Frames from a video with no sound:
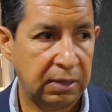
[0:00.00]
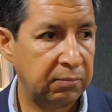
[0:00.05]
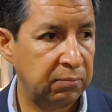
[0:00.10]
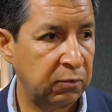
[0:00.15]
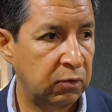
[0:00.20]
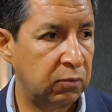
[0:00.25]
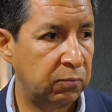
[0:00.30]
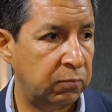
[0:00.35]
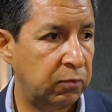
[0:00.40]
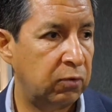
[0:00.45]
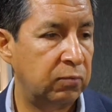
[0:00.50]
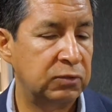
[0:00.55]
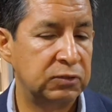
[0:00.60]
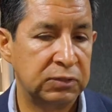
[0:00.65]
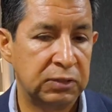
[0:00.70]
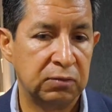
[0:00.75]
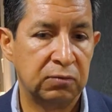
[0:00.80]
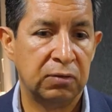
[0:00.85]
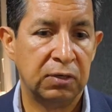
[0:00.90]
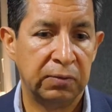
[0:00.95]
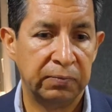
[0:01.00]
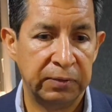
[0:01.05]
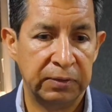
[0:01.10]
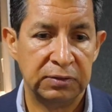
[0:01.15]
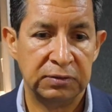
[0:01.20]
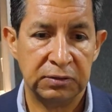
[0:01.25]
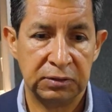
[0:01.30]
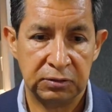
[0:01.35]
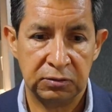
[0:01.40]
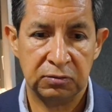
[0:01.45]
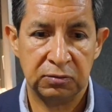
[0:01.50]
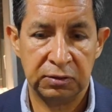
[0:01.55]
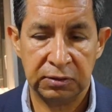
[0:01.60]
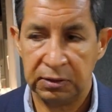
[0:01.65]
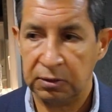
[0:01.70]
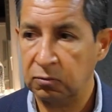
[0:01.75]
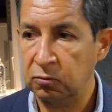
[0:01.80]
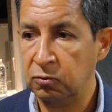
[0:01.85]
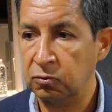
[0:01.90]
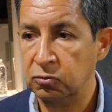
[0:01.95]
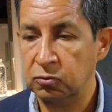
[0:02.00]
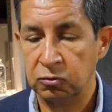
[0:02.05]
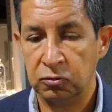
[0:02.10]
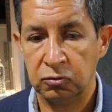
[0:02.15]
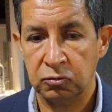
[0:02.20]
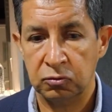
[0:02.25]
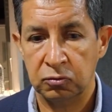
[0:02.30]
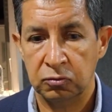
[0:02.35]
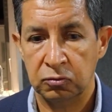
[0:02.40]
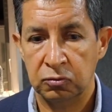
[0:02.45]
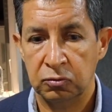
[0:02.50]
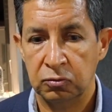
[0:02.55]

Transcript: ya comenzar con la administración de recursos.